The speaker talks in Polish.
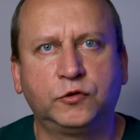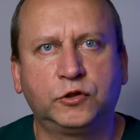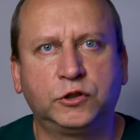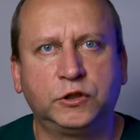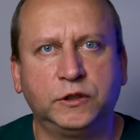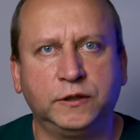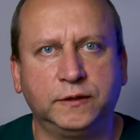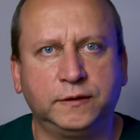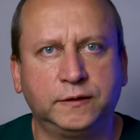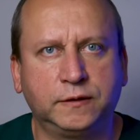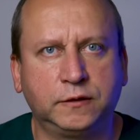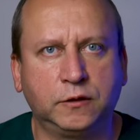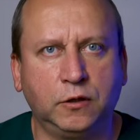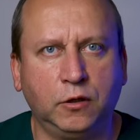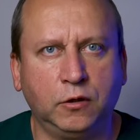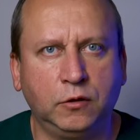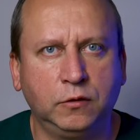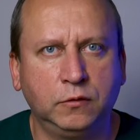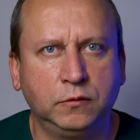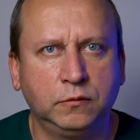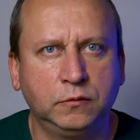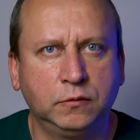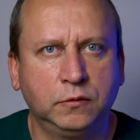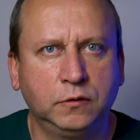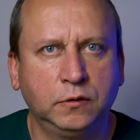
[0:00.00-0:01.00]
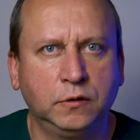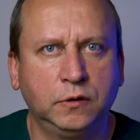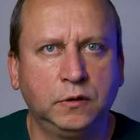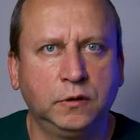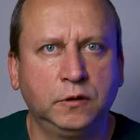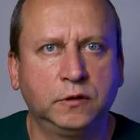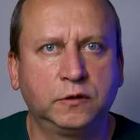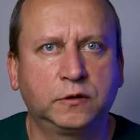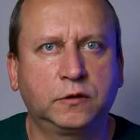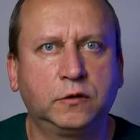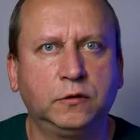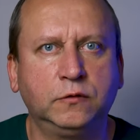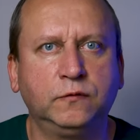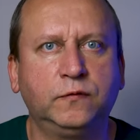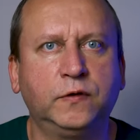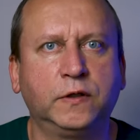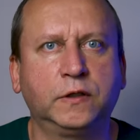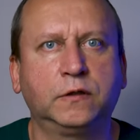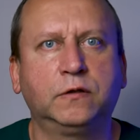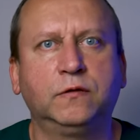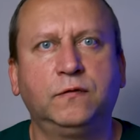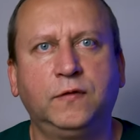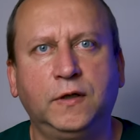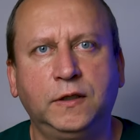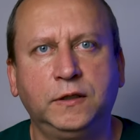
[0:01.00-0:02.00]
wszystko
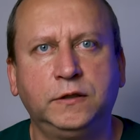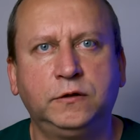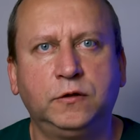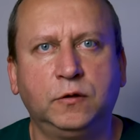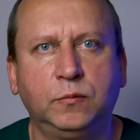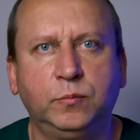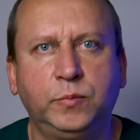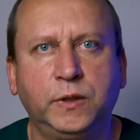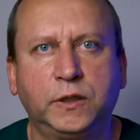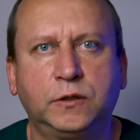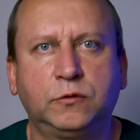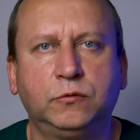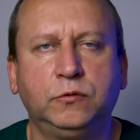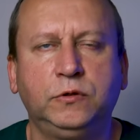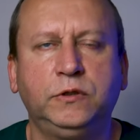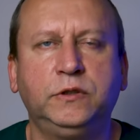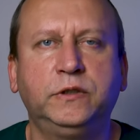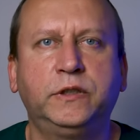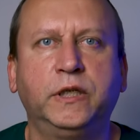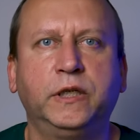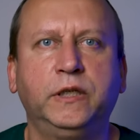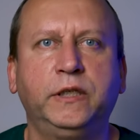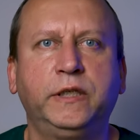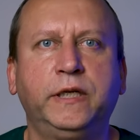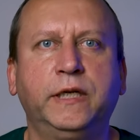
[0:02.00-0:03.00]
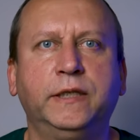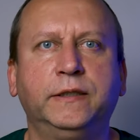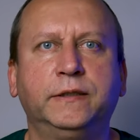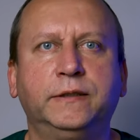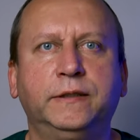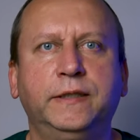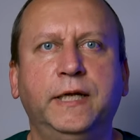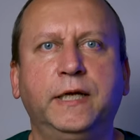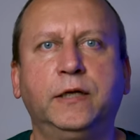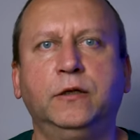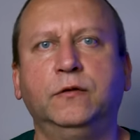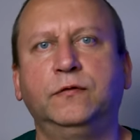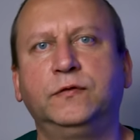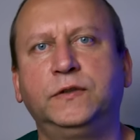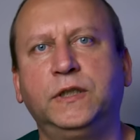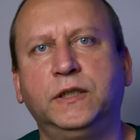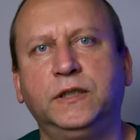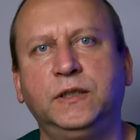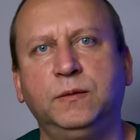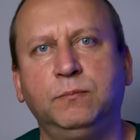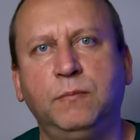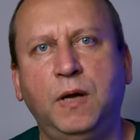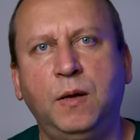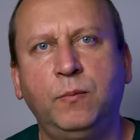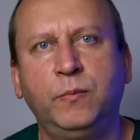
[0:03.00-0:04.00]
skonwertowali do obiektu inteligentnego.
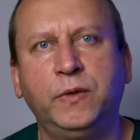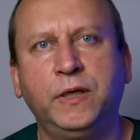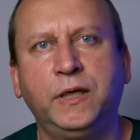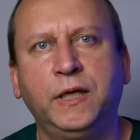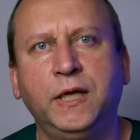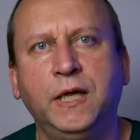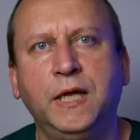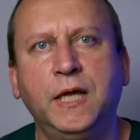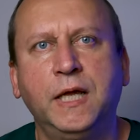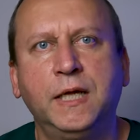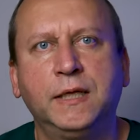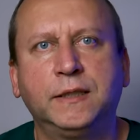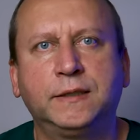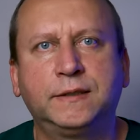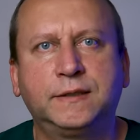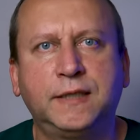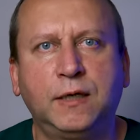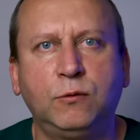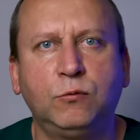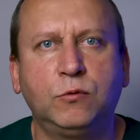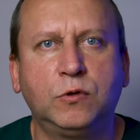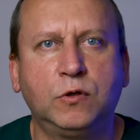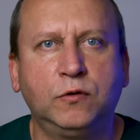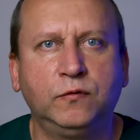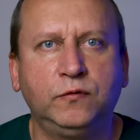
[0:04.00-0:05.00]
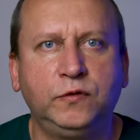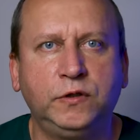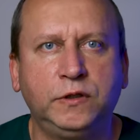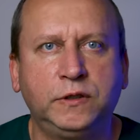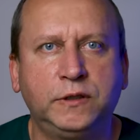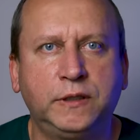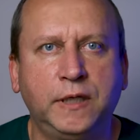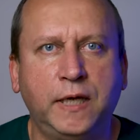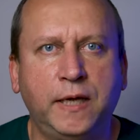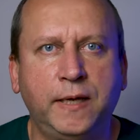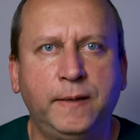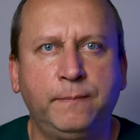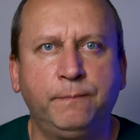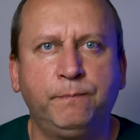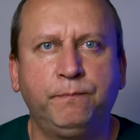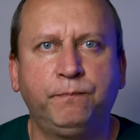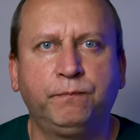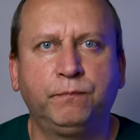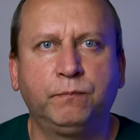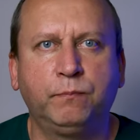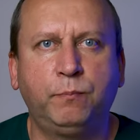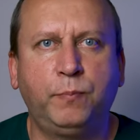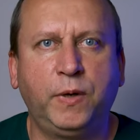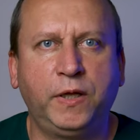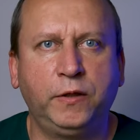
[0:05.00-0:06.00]
Wtedy mamy całkowite
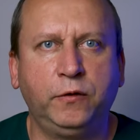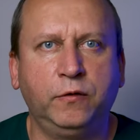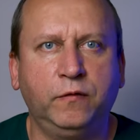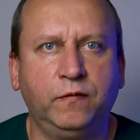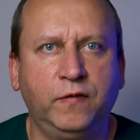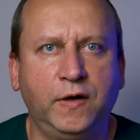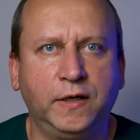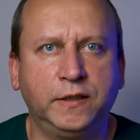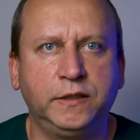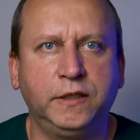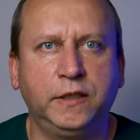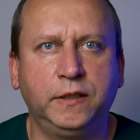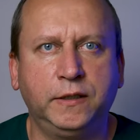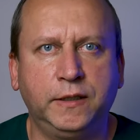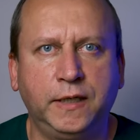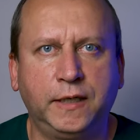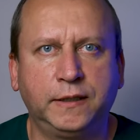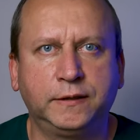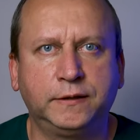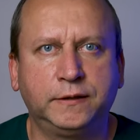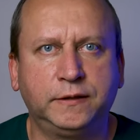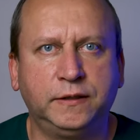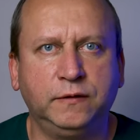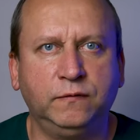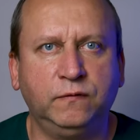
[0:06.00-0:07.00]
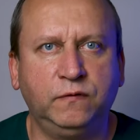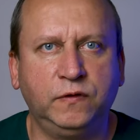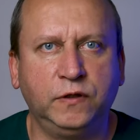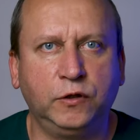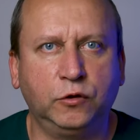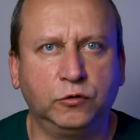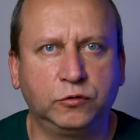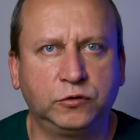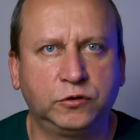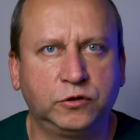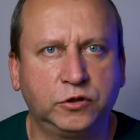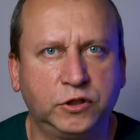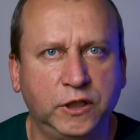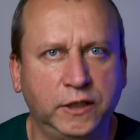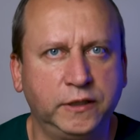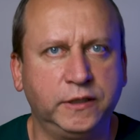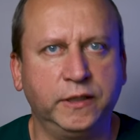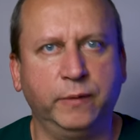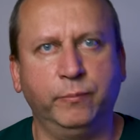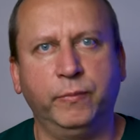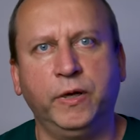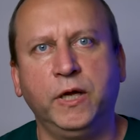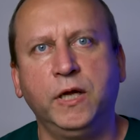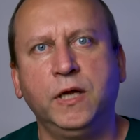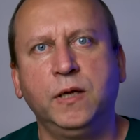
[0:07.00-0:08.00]
panowanie nad tym
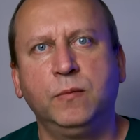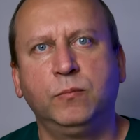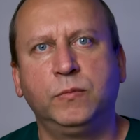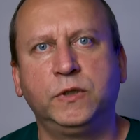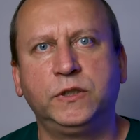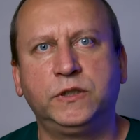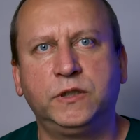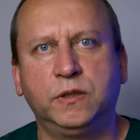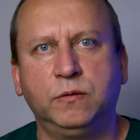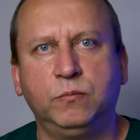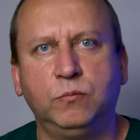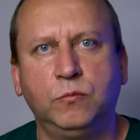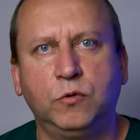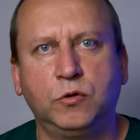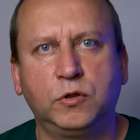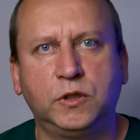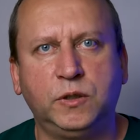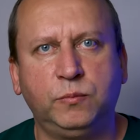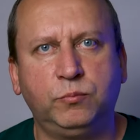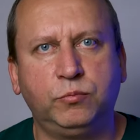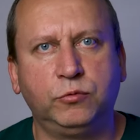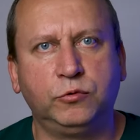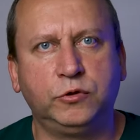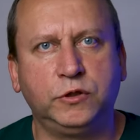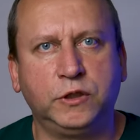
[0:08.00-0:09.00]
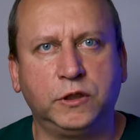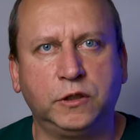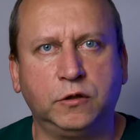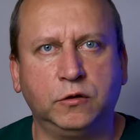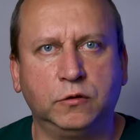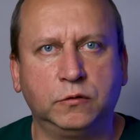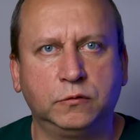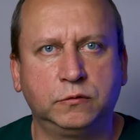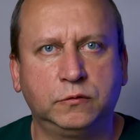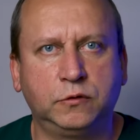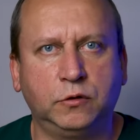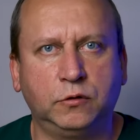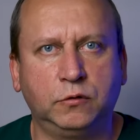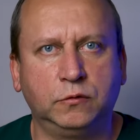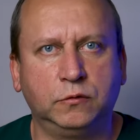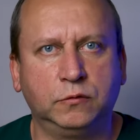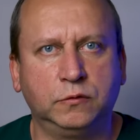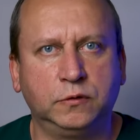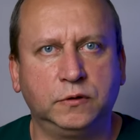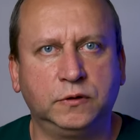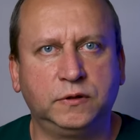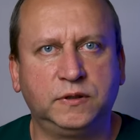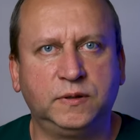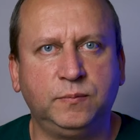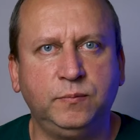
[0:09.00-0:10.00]
wyostrzeniem. Będziemy mogli później go
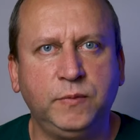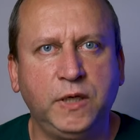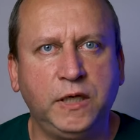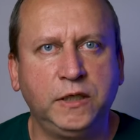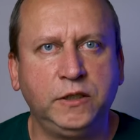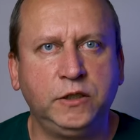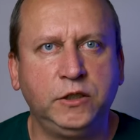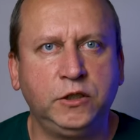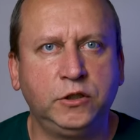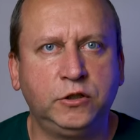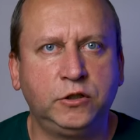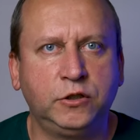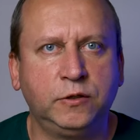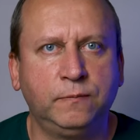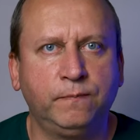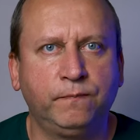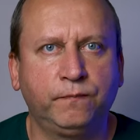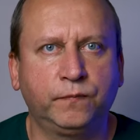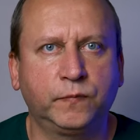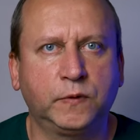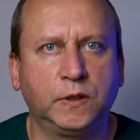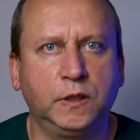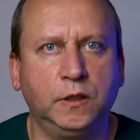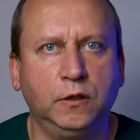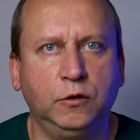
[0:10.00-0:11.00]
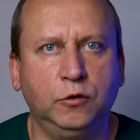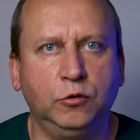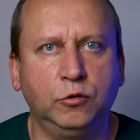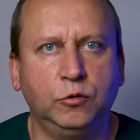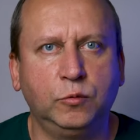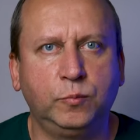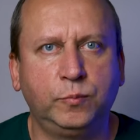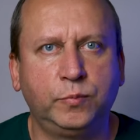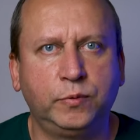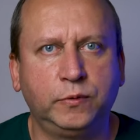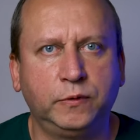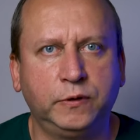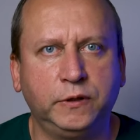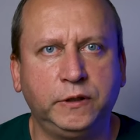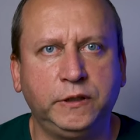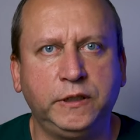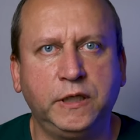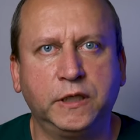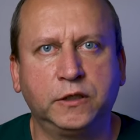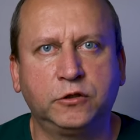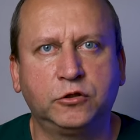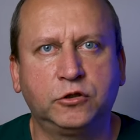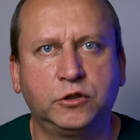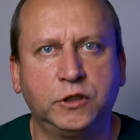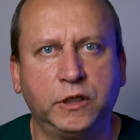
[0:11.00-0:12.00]
to zmienić mm, lub
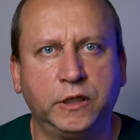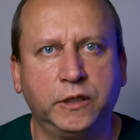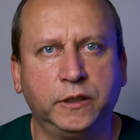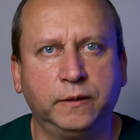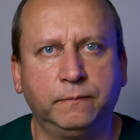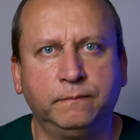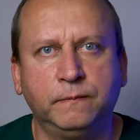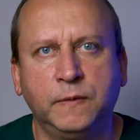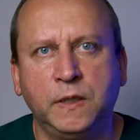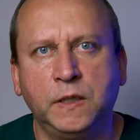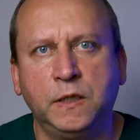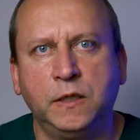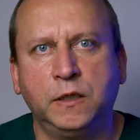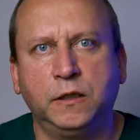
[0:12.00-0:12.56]
jeszcze